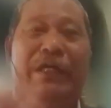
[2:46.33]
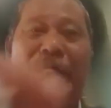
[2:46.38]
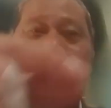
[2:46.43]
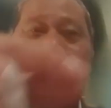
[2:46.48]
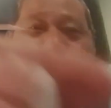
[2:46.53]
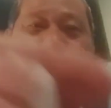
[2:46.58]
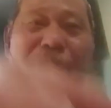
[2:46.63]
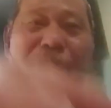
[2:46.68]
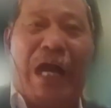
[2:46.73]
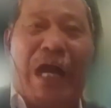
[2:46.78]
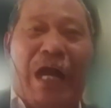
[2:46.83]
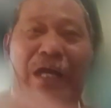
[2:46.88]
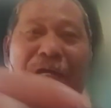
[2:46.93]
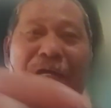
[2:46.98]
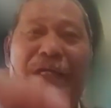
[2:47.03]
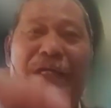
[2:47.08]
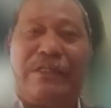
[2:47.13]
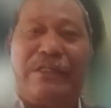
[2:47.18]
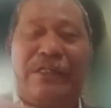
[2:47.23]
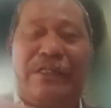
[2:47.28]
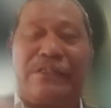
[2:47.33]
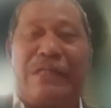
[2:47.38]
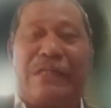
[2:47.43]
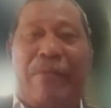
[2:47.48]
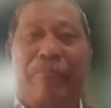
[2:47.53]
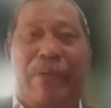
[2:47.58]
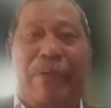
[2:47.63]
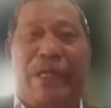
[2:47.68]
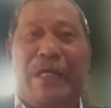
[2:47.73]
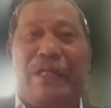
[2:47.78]
Itu yang akan kita
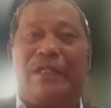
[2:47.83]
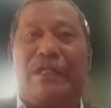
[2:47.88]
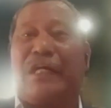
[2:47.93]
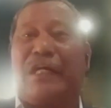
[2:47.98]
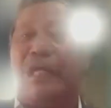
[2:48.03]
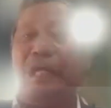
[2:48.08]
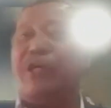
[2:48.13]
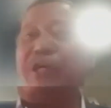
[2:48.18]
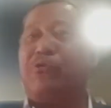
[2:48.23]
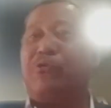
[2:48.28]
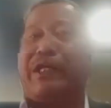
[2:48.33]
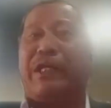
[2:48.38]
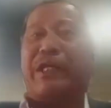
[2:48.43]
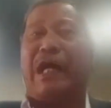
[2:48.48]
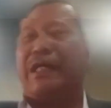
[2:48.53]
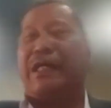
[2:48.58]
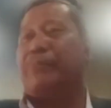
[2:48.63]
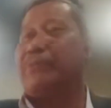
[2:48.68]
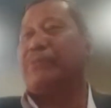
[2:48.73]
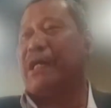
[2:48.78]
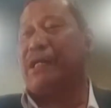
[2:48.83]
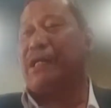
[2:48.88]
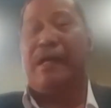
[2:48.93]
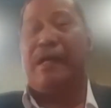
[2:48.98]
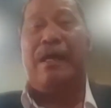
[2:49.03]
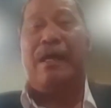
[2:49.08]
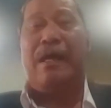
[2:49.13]
sampaikan kekeliruan hakim yang